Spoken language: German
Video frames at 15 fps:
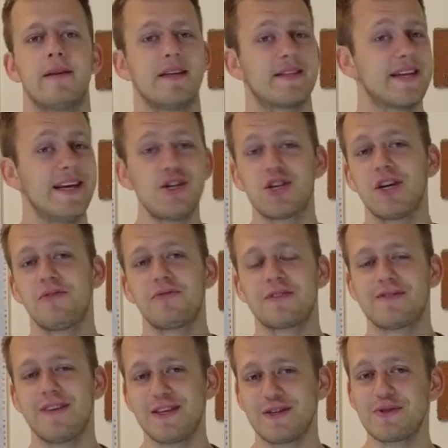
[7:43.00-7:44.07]

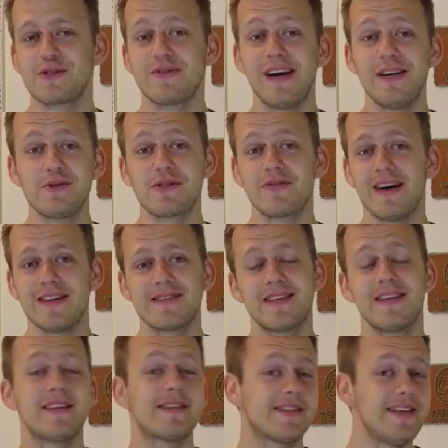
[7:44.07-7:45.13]
Gesellschaft
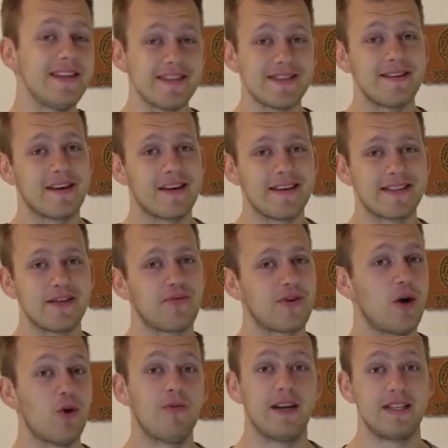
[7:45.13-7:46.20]
2022. Sie ist eine krasse
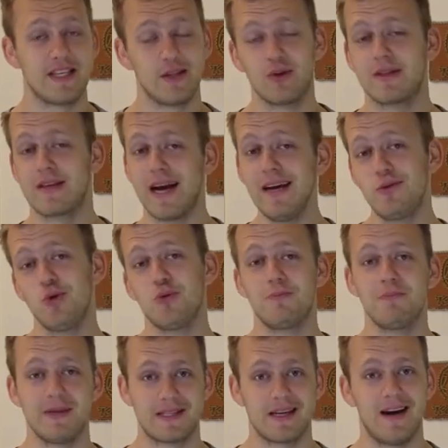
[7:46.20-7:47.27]
Frau, weil sie nur drei
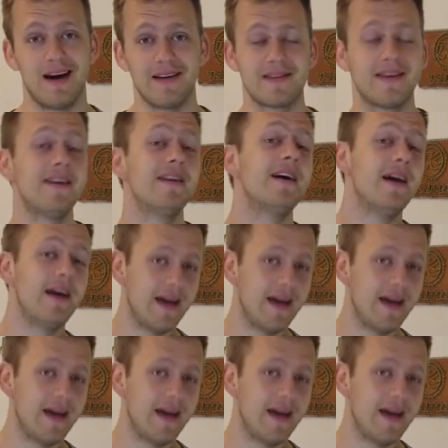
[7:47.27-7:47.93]
Typen bisher hatte.